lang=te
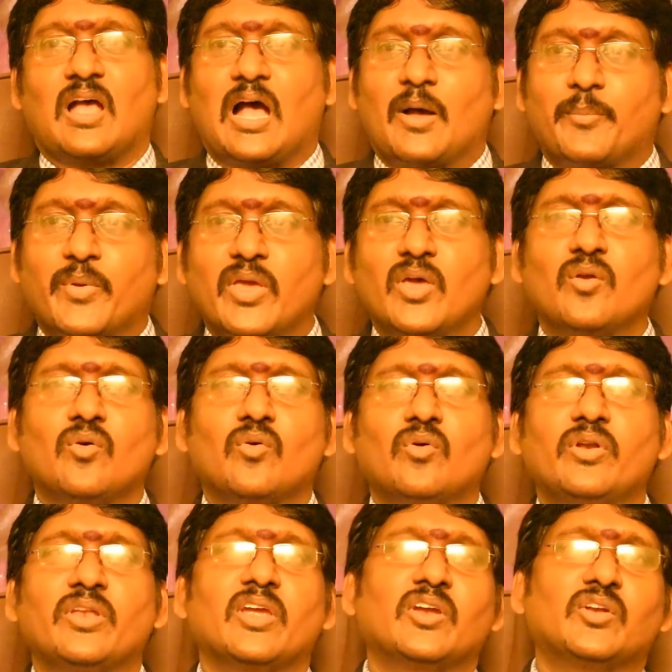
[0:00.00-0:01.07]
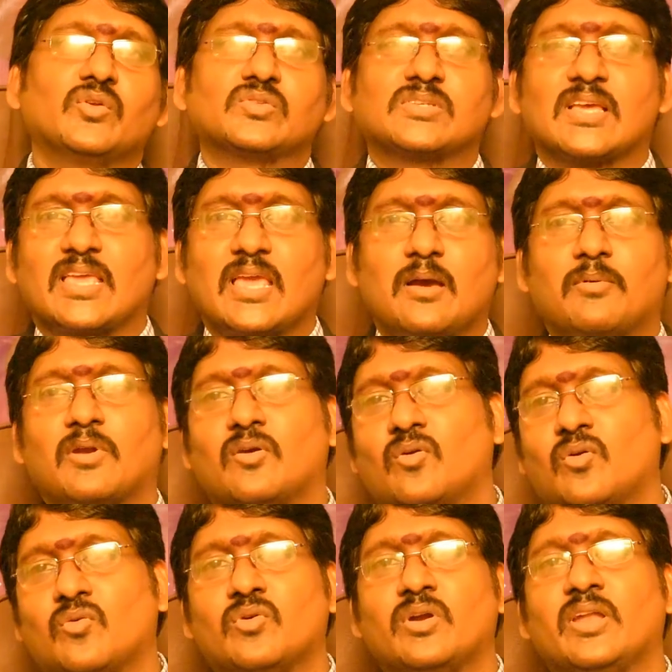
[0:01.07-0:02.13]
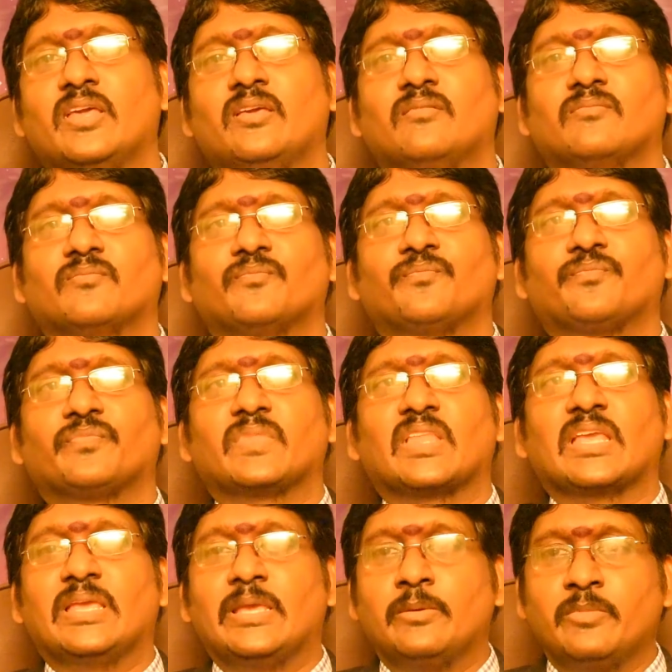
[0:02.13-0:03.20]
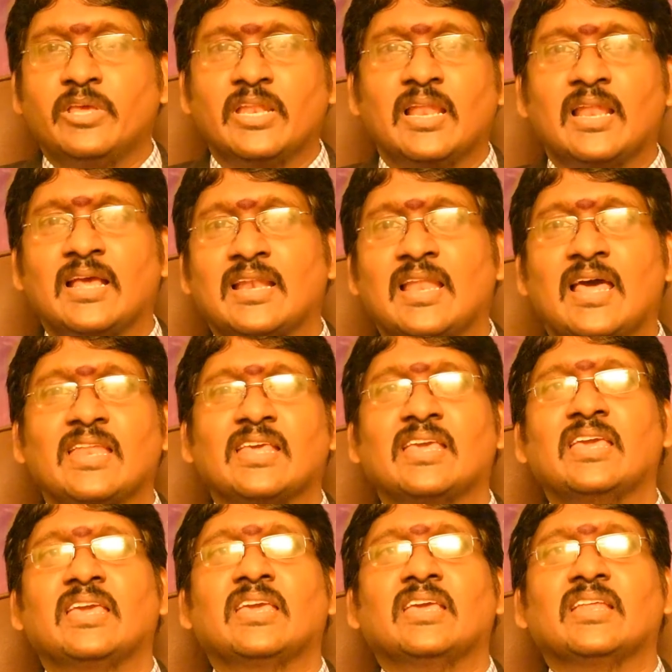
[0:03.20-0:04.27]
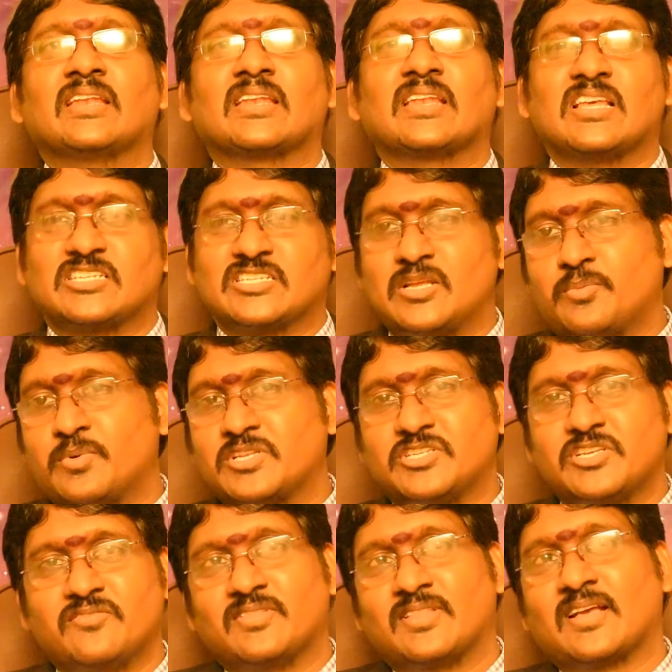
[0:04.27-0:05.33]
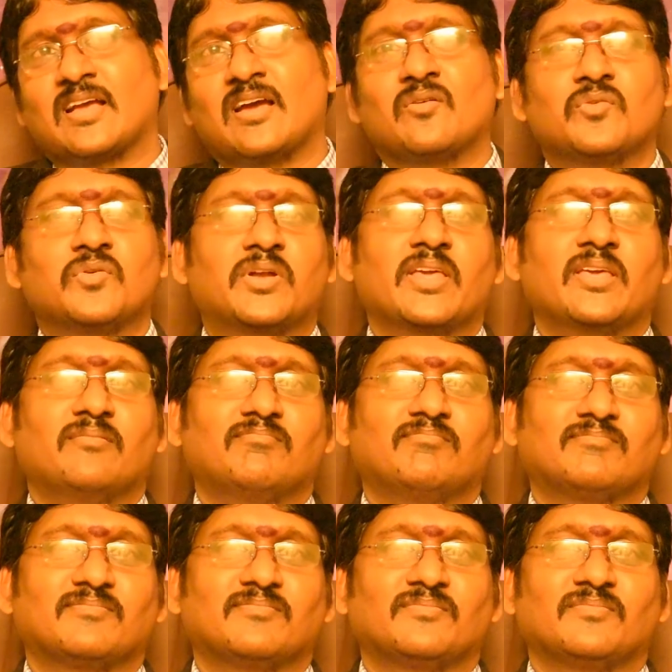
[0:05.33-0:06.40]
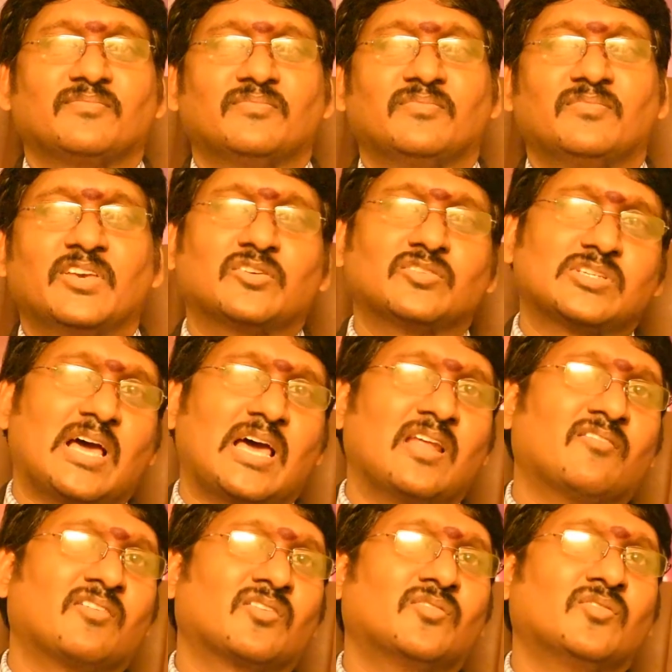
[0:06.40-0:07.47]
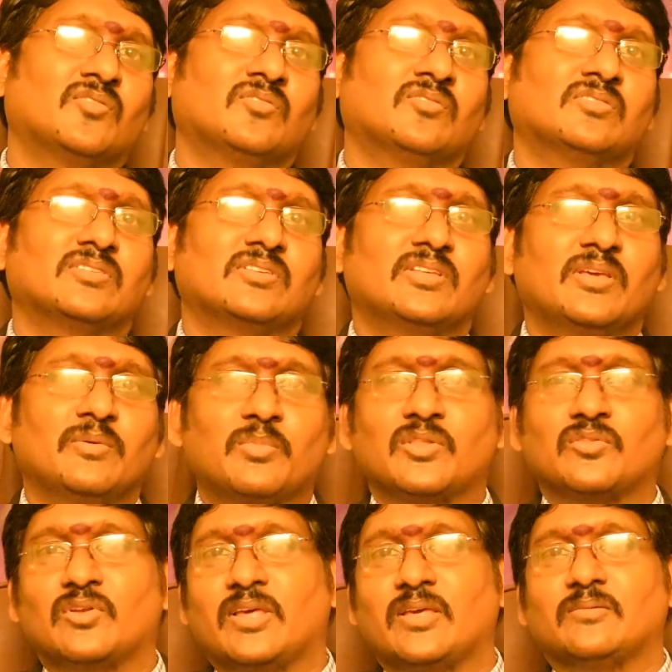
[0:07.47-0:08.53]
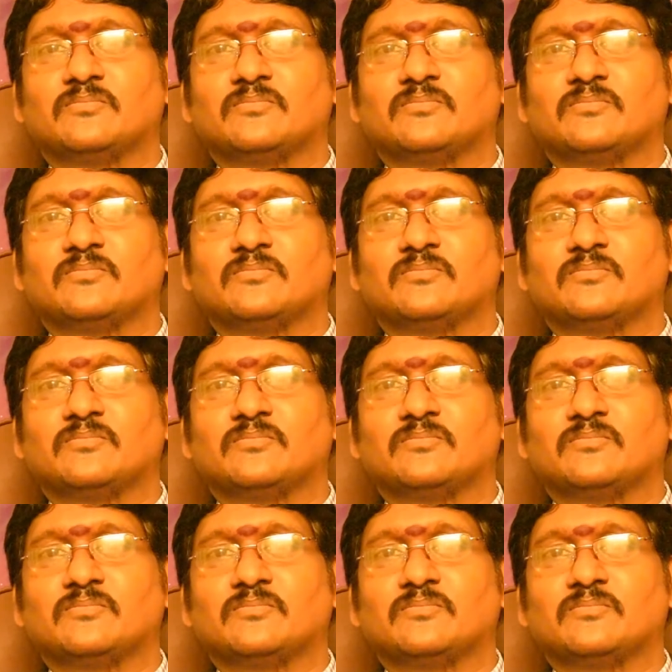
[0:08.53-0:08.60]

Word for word: ఆ పేరు నెగిటివ్ సంఖ్యాబలంలో ఉండి ఈ మీన లగ్నానికి నష్టపరిచే విధంగా ఉంటే మీకు చాలా వరకు ఇబ్బందులే